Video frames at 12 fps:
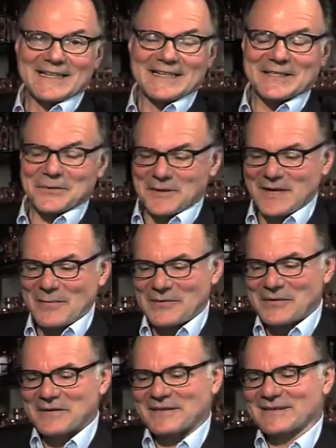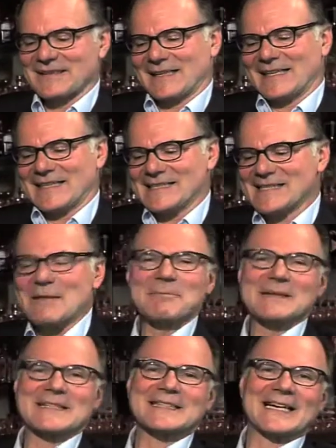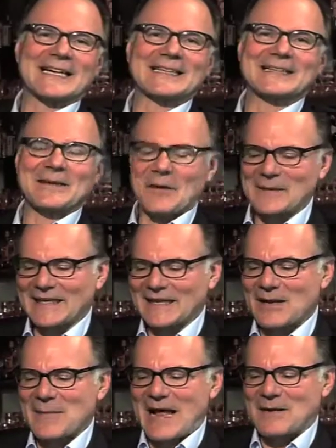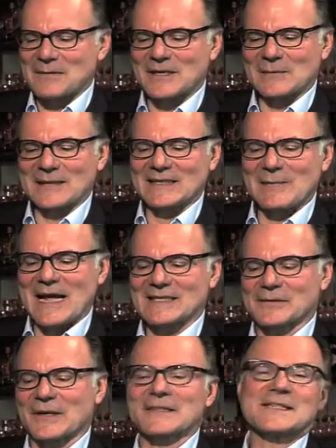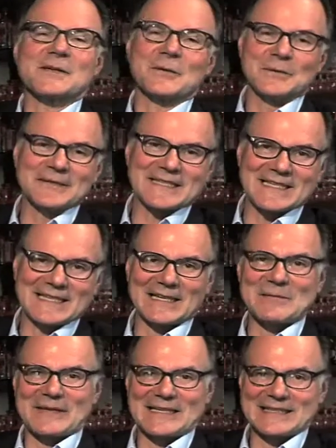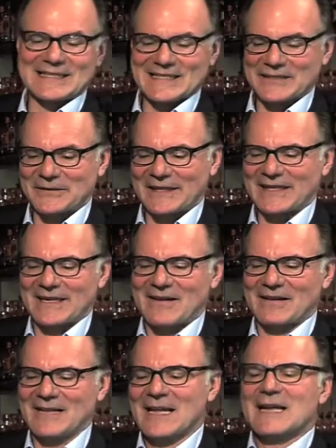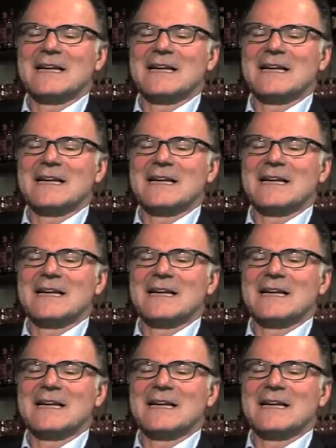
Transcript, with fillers: English Reborn, ein bisschen simpel gestrickter Comedy-Klamauk mit den beiden so ganz unterschiedlichen britischen Original,